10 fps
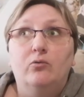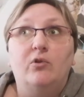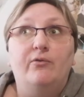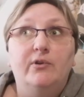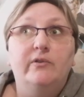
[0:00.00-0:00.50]

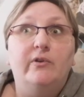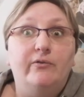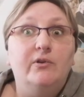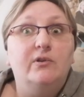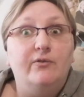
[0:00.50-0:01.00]
ça fait, ça
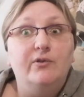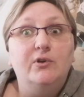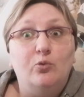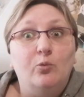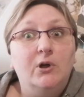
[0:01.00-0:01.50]
fait, ça
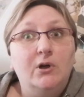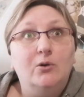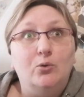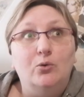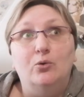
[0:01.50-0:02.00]
fait au
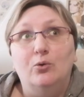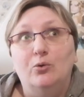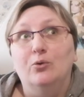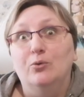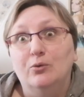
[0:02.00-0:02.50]
moins.
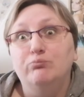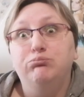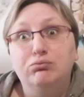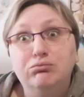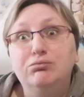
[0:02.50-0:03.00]

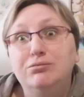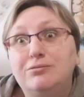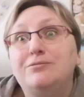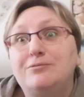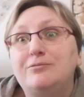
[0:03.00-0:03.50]

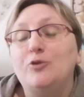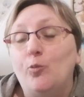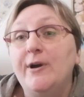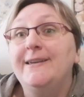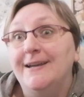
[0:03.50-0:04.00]

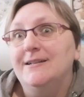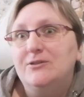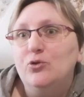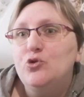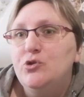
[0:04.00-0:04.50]
au moins
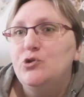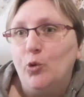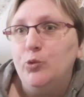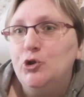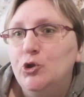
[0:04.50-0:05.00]
15 ans que je suis
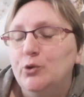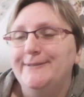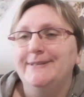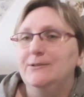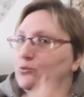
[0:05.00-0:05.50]
sur
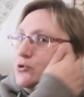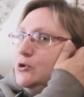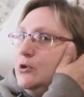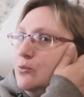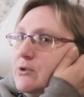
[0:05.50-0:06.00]
Booknote. Hein.
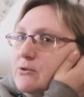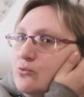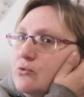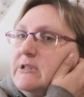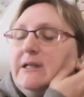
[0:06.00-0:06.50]
donc, ouais,
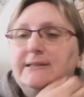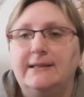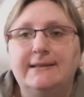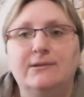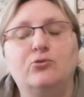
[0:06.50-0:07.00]
non, ça,
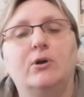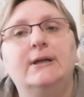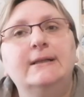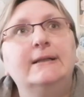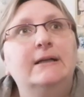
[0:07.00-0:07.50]
ça date, quoi.
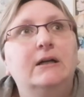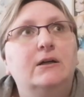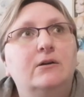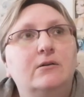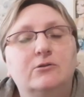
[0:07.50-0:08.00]

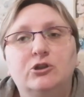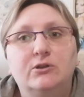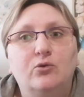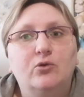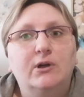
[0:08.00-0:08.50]

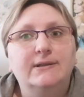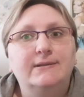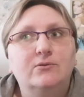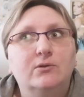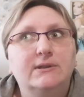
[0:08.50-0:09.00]
J'étais encore à
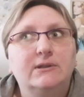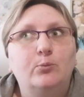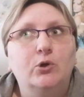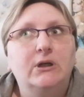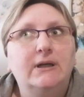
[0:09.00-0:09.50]
ans à cette
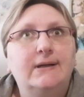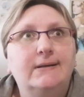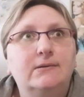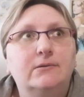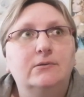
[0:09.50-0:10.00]

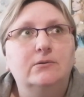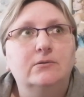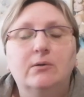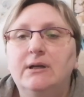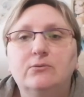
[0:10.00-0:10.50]
époque-là.
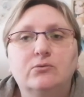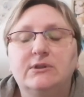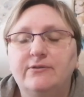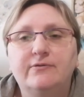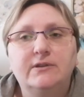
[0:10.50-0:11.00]
ouais, non,
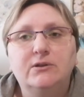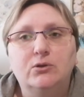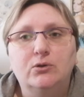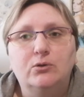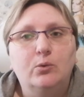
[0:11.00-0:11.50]
ça fait.
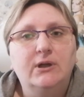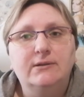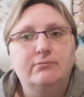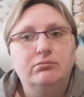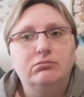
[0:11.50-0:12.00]
ouais